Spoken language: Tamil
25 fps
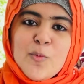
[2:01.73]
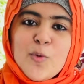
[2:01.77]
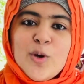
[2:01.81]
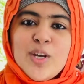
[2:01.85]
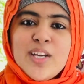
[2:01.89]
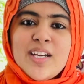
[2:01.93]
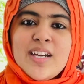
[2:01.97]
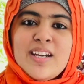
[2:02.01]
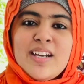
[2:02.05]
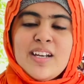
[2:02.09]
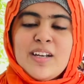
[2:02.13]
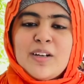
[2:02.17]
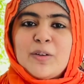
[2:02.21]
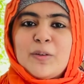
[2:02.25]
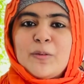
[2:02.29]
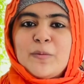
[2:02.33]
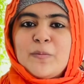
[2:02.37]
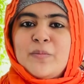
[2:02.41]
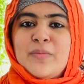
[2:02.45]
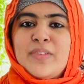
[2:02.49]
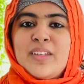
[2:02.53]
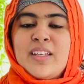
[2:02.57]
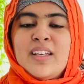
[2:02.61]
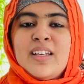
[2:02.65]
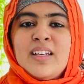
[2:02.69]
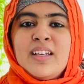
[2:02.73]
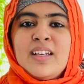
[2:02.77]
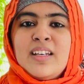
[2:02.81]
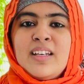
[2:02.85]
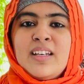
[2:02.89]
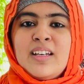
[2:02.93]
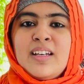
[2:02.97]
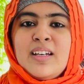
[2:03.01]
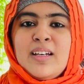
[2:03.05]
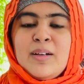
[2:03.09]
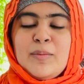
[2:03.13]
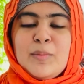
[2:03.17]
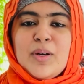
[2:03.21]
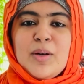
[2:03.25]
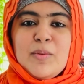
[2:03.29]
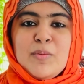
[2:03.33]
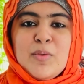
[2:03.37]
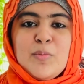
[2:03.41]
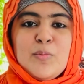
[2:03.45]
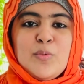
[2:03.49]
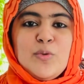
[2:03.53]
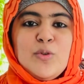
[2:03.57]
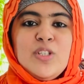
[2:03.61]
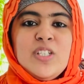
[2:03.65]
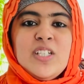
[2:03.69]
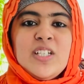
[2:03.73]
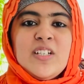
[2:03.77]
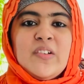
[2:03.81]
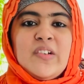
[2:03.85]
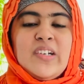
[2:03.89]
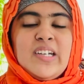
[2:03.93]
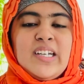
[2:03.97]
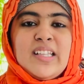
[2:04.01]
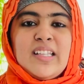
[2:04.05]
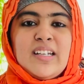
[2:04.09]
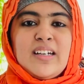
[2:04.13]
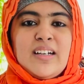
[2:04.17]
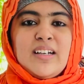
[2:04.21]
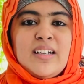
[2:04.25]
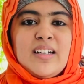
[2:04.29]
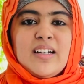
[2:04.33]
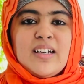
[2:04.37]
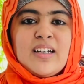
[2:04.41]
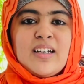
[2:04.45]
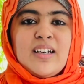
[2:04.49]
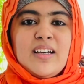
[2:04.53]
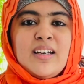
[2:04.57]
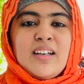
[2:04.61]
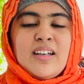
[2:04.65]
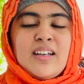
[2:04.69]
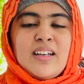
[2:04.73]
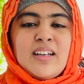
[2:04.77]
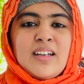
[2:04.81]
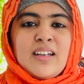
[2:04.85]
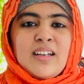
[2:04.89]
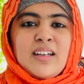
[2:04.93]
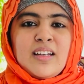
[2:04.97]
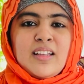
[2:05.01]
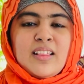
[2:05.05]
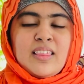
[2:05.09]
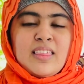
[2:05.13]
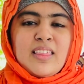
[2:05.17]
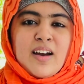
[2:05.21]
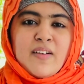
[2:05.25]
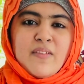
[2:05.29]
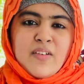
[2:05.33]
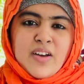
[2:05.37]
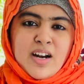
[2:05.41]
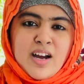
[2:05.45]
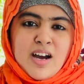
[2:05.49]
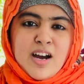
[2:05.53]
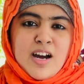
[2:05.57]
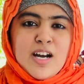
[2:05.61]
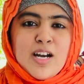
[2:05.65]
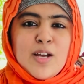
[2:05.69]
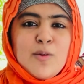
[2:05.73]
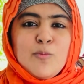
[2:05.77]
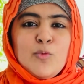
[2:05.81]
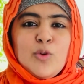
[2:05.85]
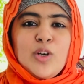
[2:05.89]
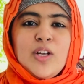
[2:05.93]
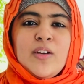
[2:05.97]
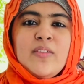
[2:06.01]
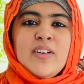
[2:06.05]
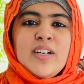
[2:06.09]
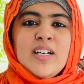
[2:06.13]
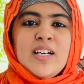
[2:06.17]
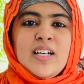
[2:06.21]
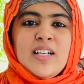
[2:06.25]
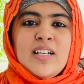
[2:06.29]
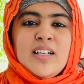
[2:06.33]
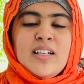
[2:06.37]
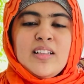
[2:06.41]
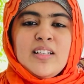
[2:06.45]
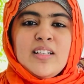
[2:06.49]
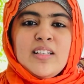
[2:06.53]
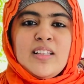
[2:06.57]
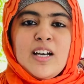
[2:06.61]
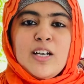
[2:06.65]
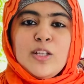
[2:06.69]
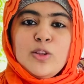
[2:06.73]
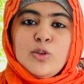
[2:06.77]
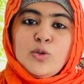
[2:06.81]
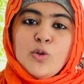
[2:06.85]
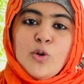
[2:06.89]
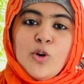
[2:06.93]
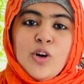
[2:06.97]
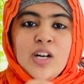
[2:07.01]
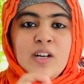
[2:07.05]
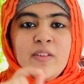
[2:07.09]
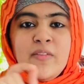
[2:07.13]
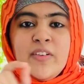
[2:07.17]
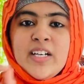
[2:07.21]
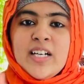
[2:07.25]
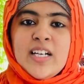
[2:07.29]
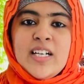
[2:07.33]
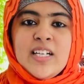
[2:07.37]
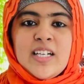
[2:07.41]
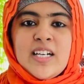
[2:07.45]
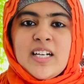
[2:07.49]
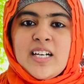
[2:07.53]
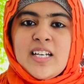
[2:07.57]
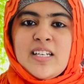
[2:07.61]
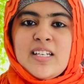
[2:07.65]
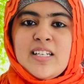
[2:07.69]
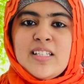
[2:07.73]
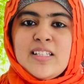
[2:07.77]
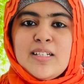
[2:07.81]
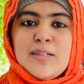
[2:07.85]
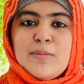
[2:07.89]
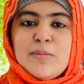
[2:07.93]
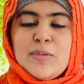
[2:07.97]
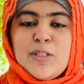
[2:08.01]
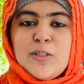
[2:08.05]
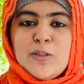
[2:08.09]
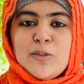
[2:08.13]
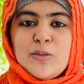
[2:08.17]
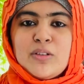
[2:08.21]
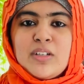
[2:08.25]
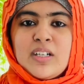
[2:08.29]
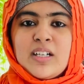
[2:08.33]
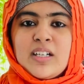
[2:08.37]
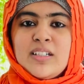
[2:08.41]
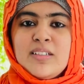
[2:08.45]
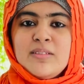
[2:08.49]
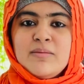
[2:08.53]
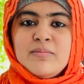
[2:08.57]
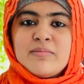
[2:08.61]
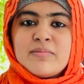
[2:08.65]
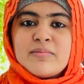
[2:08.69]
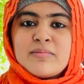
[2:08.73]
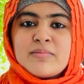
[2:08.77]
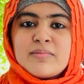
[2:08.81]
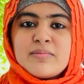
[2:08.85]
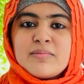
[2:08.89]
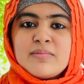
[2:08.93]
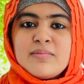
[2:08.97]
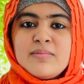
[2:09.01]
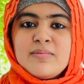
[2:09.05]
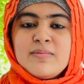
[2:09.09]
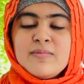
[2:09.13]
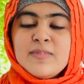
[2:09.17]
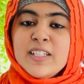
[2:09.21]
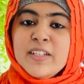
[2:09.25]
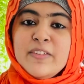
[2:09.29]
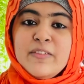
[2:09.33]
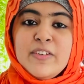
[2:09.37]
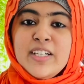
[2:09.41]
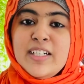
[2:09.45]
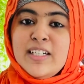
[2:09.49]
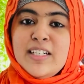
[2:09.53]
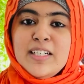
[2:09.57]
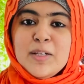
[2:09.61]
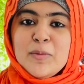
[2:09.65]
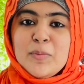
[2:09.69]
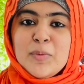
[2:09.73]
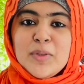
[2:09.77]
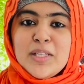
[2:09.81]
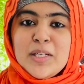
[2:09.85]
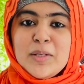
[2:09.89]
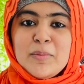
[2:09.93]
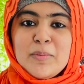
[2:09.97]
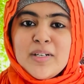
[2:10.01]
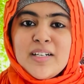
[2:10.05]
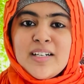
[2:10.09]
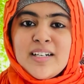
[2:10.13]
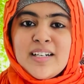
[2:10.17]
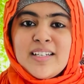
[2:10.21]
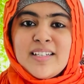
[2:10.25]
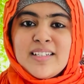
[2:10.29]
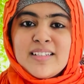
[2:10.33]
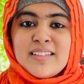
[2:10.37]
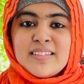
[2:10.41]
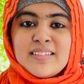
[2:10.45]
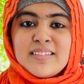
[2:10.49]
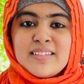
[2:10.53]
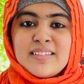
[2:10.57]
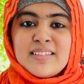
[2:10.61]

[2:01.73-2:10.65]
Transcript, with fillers: போய்கிட்டே இருக்கும் இப்போ நம்ம புரிஞ்சுக்க வேண்டியது என்னென்னா தவறான முடிவுகள் இருந்து தான் தோல்விகள் கிடைக்குது அப்படின்னு சொன்னால் வெற்றி எப்போ தெரியுமா கிடைக்குது